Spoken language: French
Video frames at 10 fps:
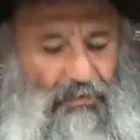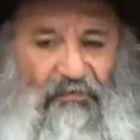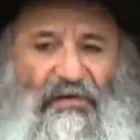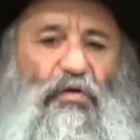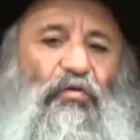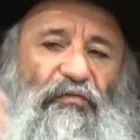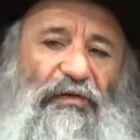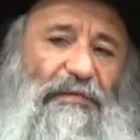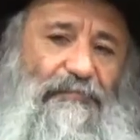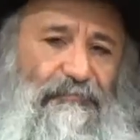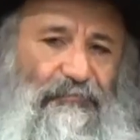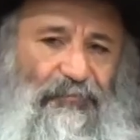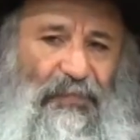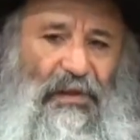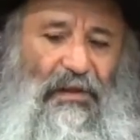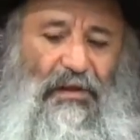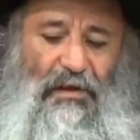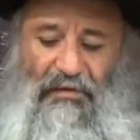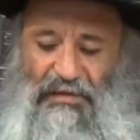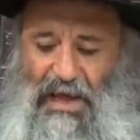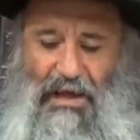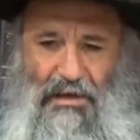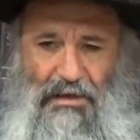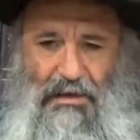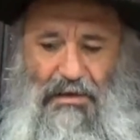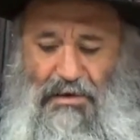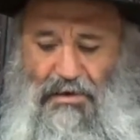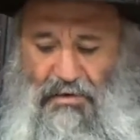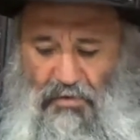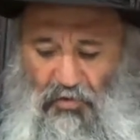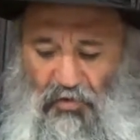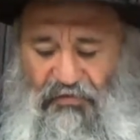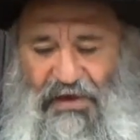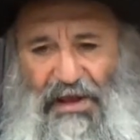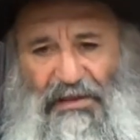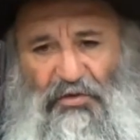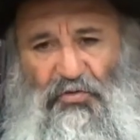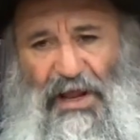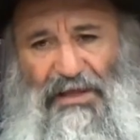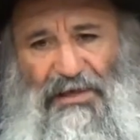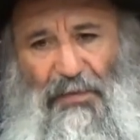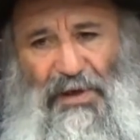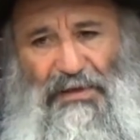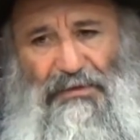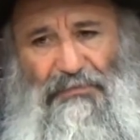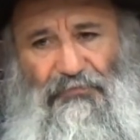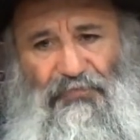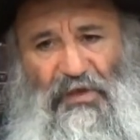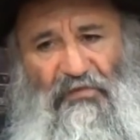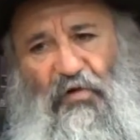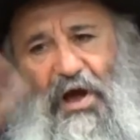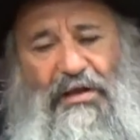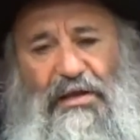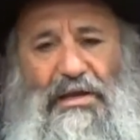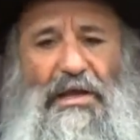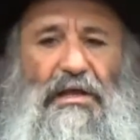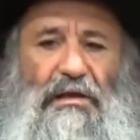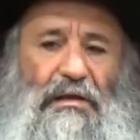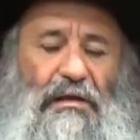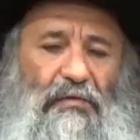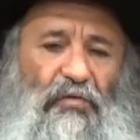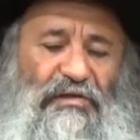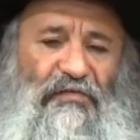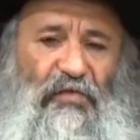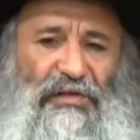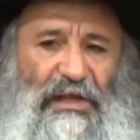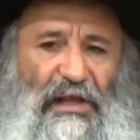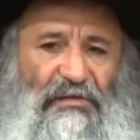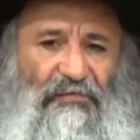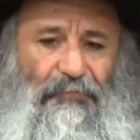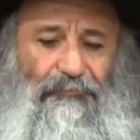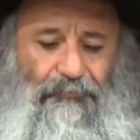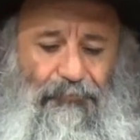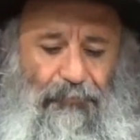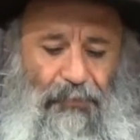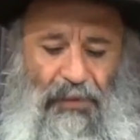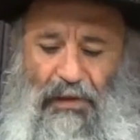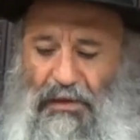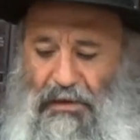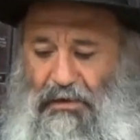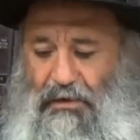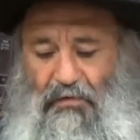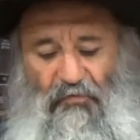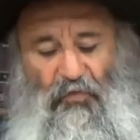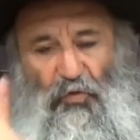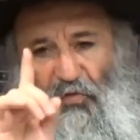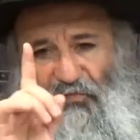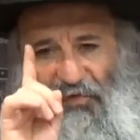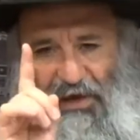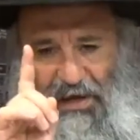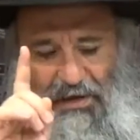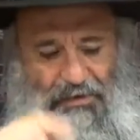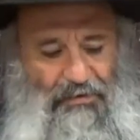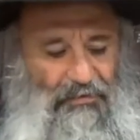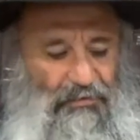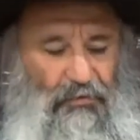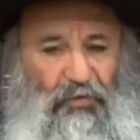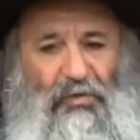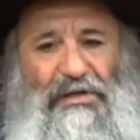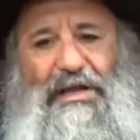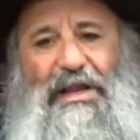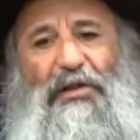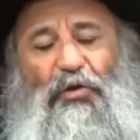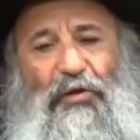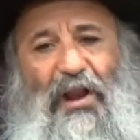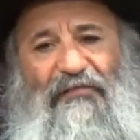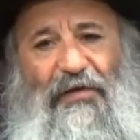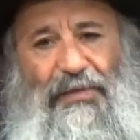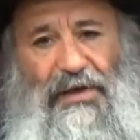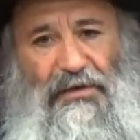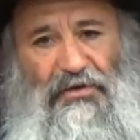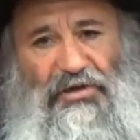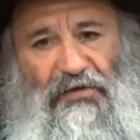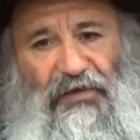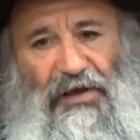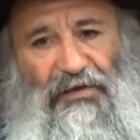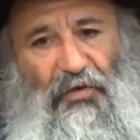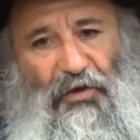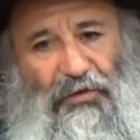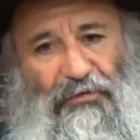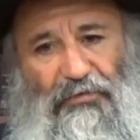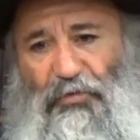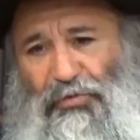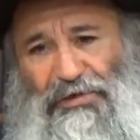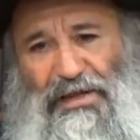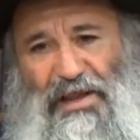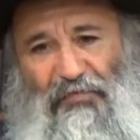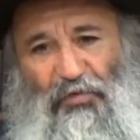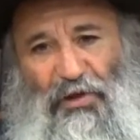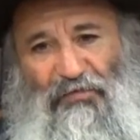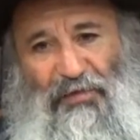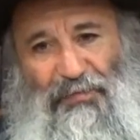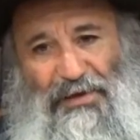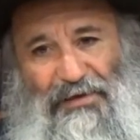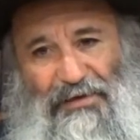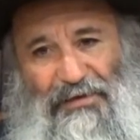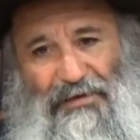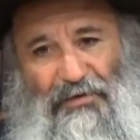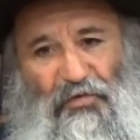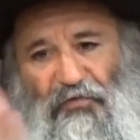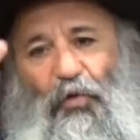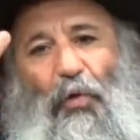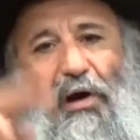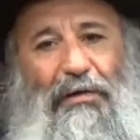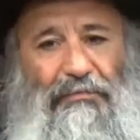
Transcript: va le sauver. Ça, quand on fait Kadesh ou Haskarbas, il faut annihiler toutes ces forces négatives. Vous trouverez toutes les lettres de l'alphabet, chers frères et sœurs, toutes les lettres de l'alphabet, sauf trois.